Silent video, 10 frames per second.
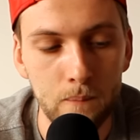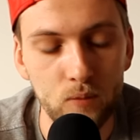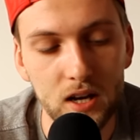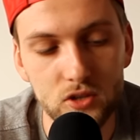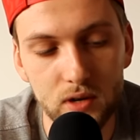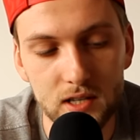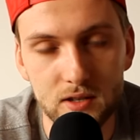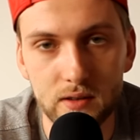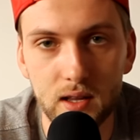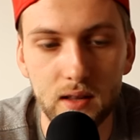No ale z drugiej
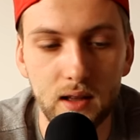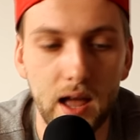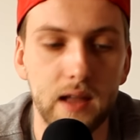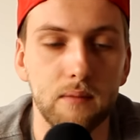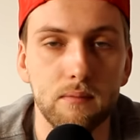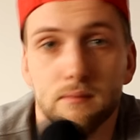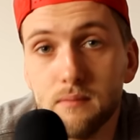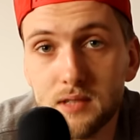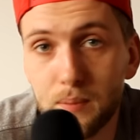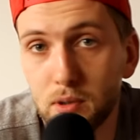strony, hej,
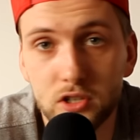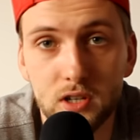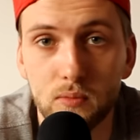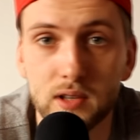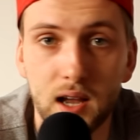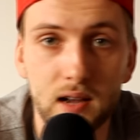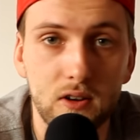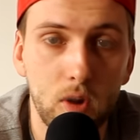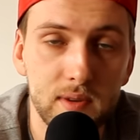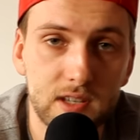zapłacili mu, tak?
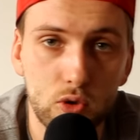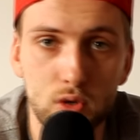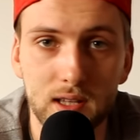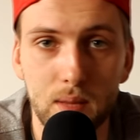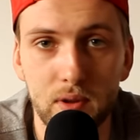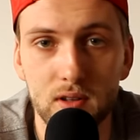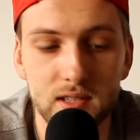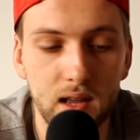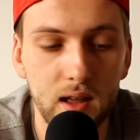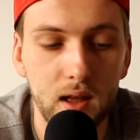Kobi zasłużył na te
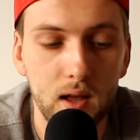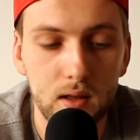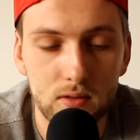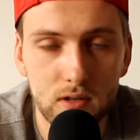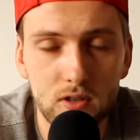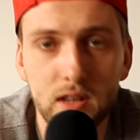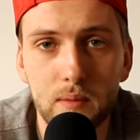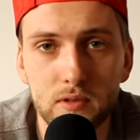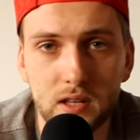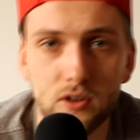pieniądze. No i
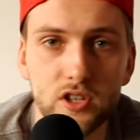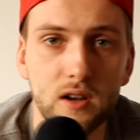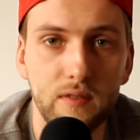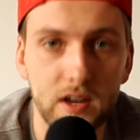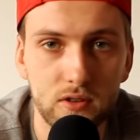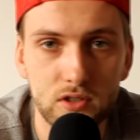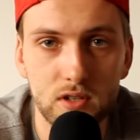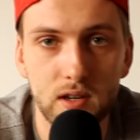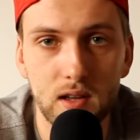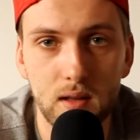dodajmy do tego, że jego
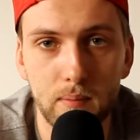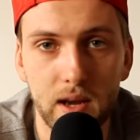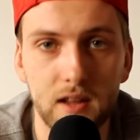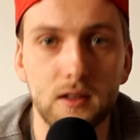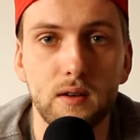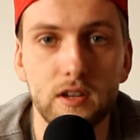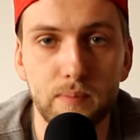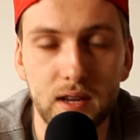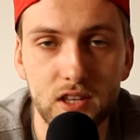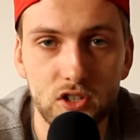wartość e, marketingowa jest
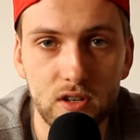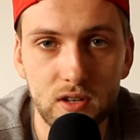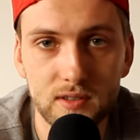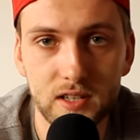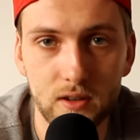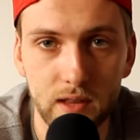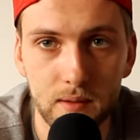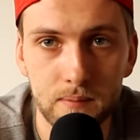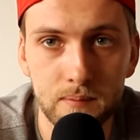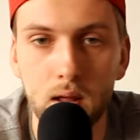praktycznie
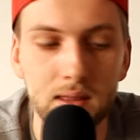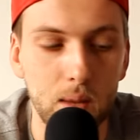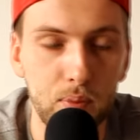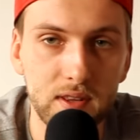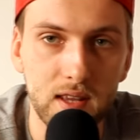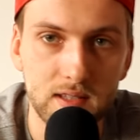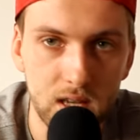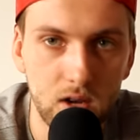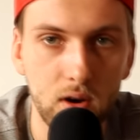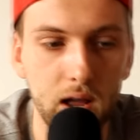nieoceniona ta płyta jest
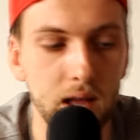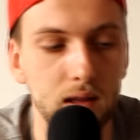tylko ok.